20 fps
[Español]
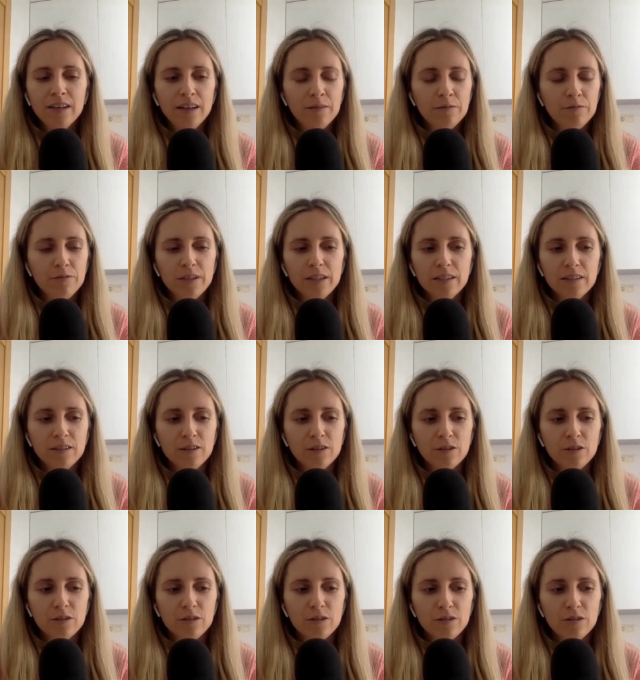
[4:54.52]
en fin,
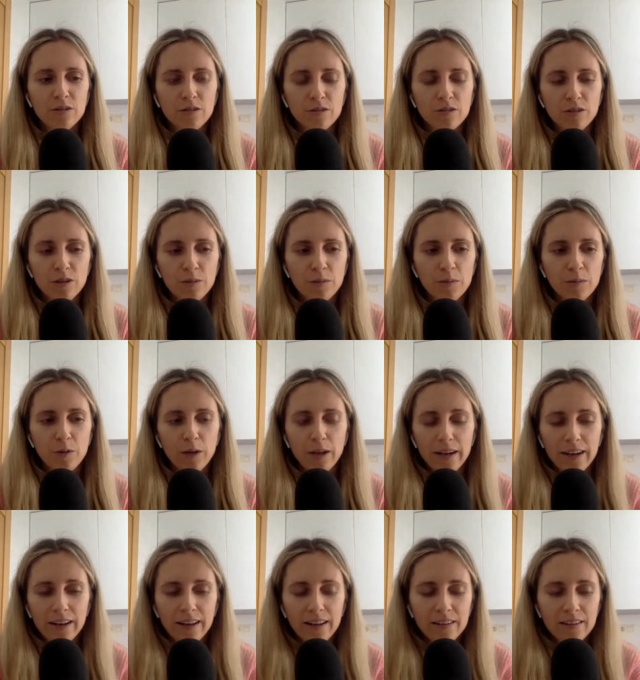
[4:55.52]
no, no me
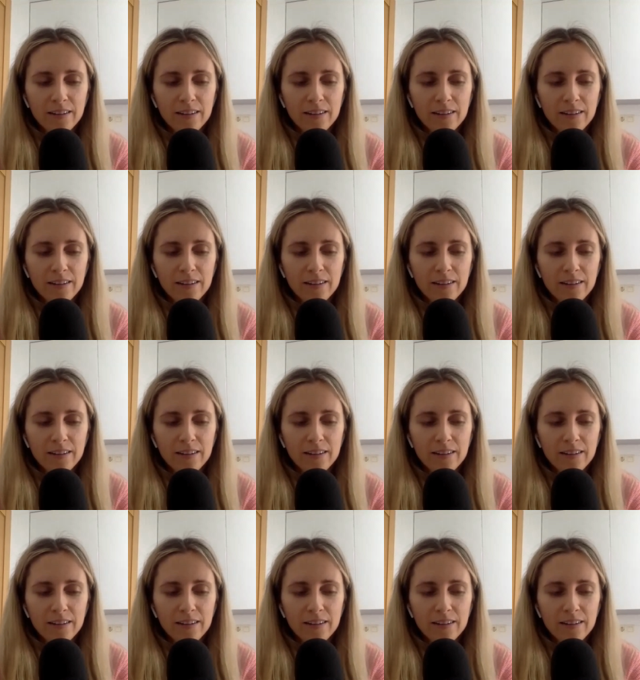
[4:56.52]
mola nada.